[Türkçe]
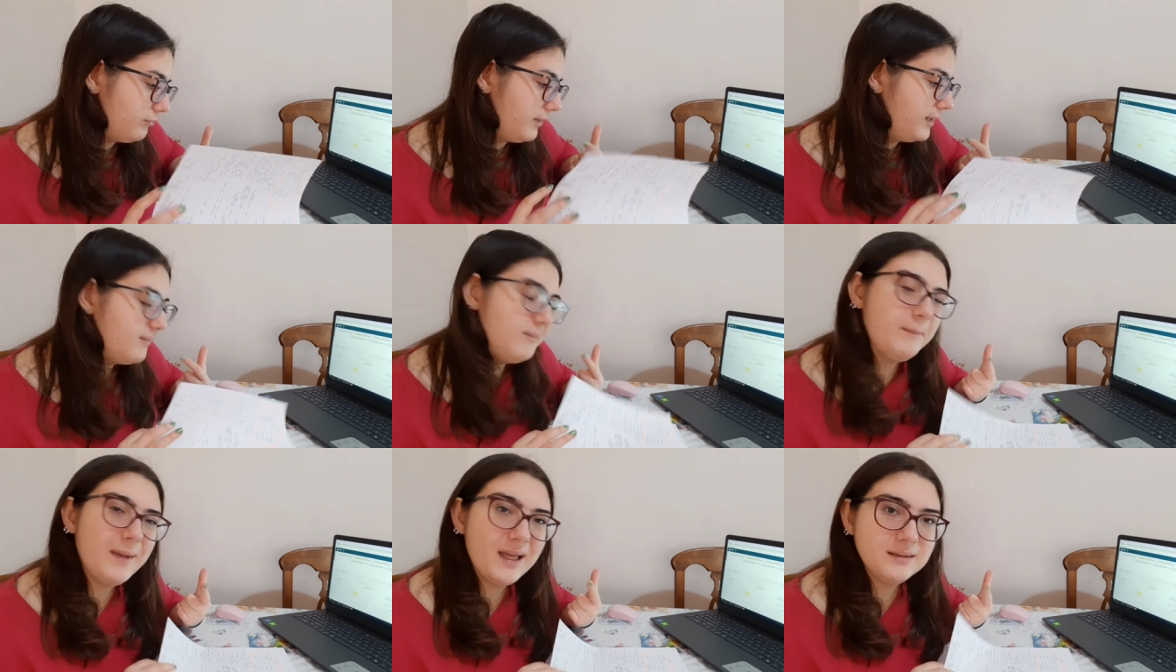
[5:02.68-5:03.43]
var ama
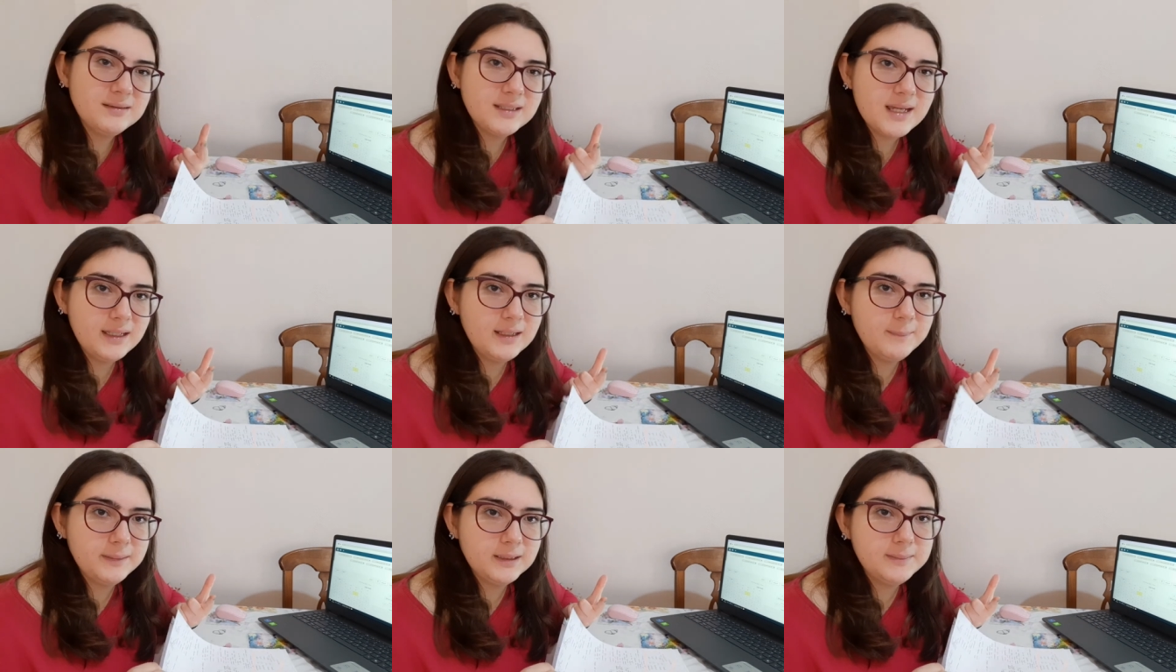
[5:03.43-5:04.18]
mantıken
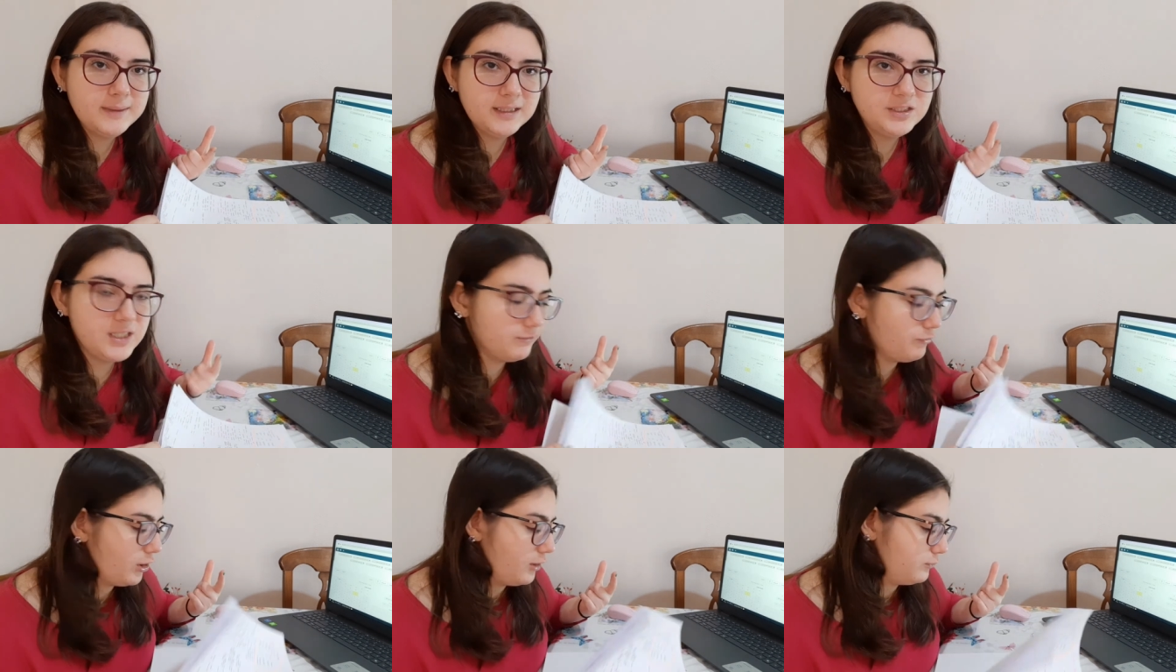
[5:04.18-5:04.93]
yapılabilecek
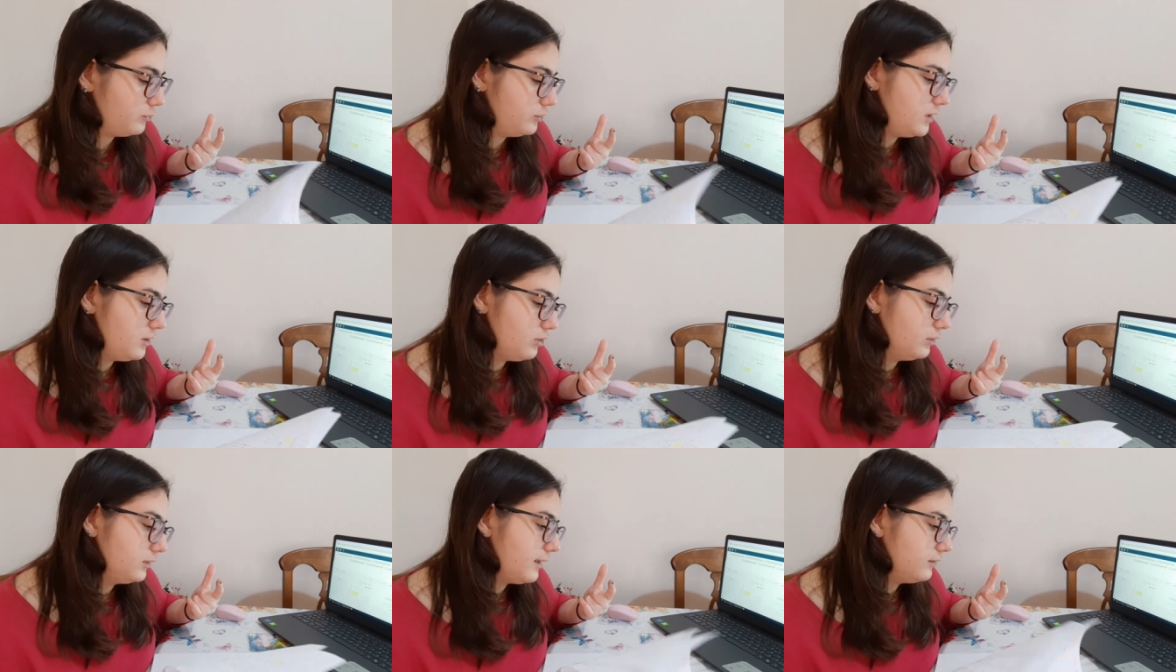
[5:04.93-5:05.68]
formüller
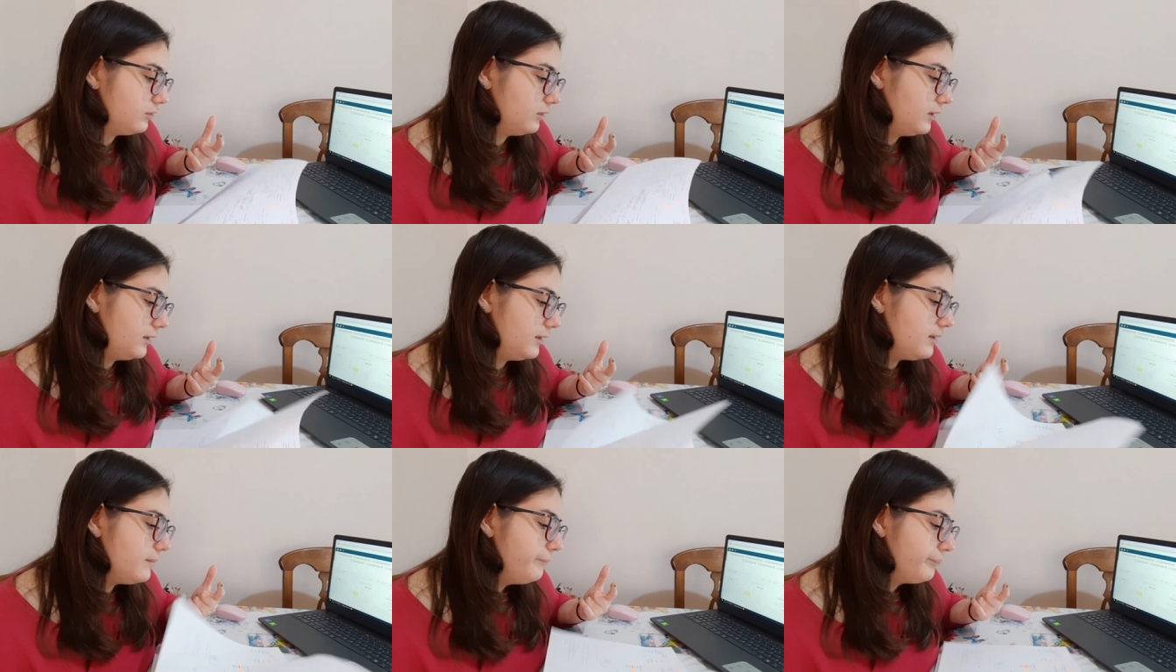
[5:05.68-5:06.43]
ondan
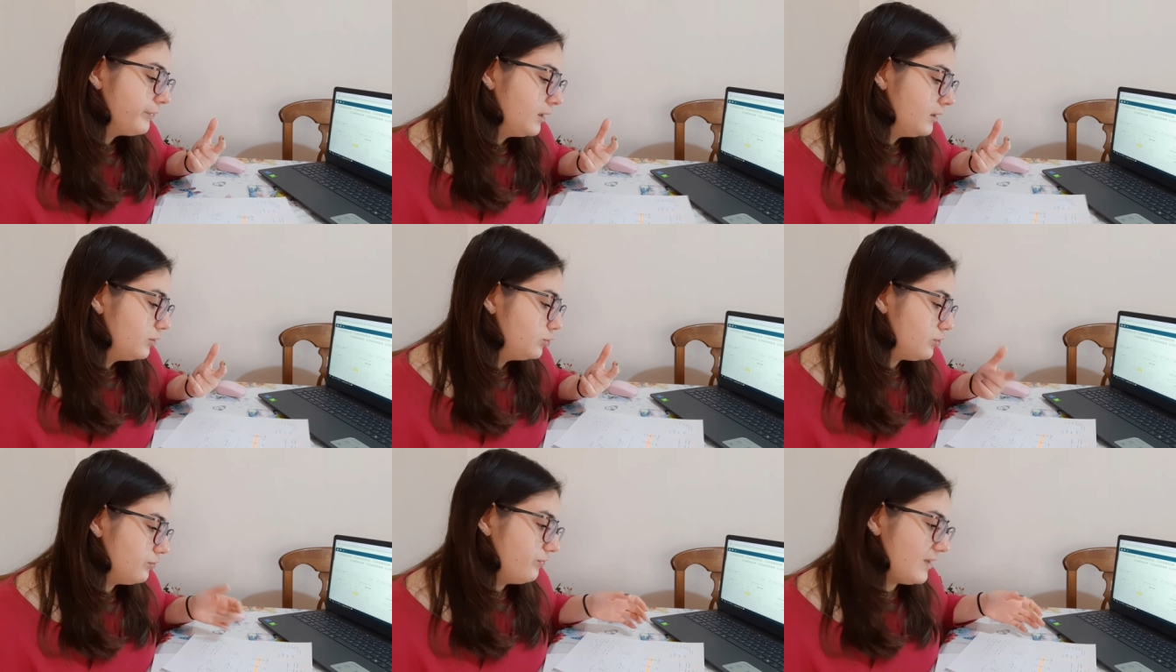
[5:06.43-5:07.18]
dolayı
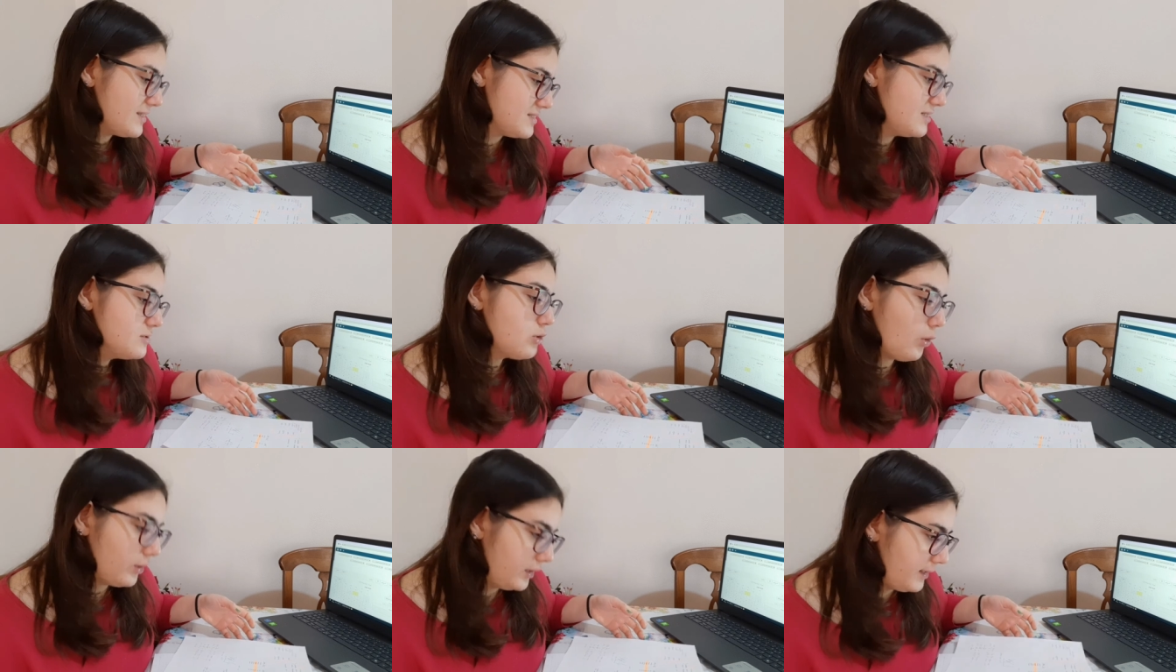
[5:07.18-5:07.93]
çok fazla
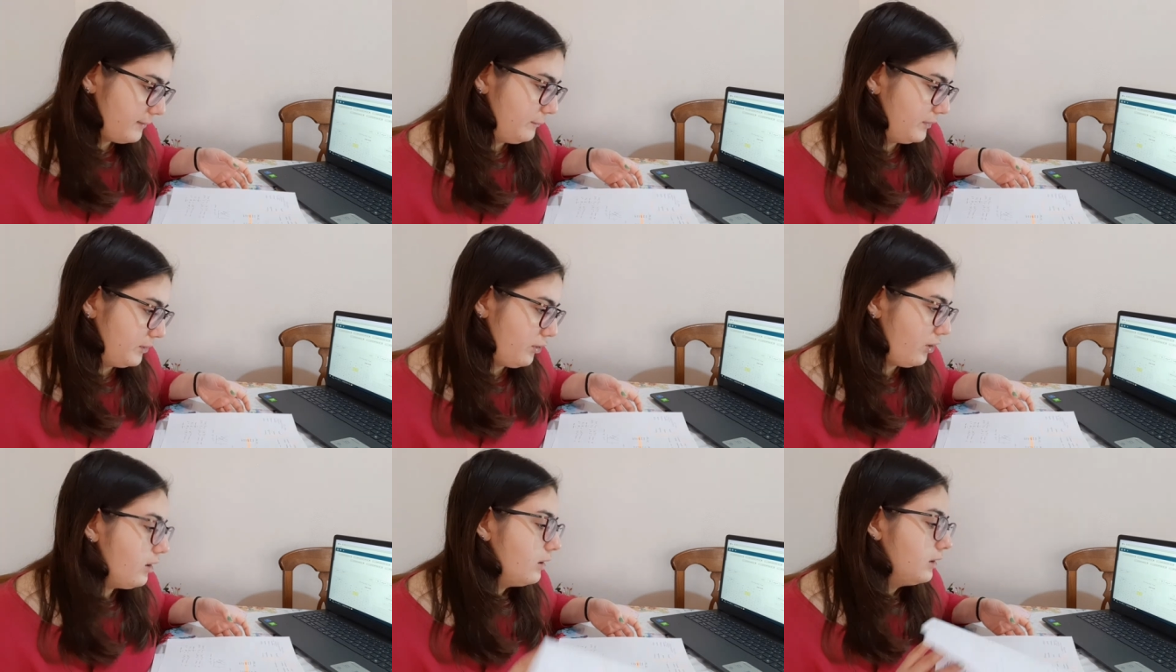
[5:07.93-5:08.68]
zorlamıyor.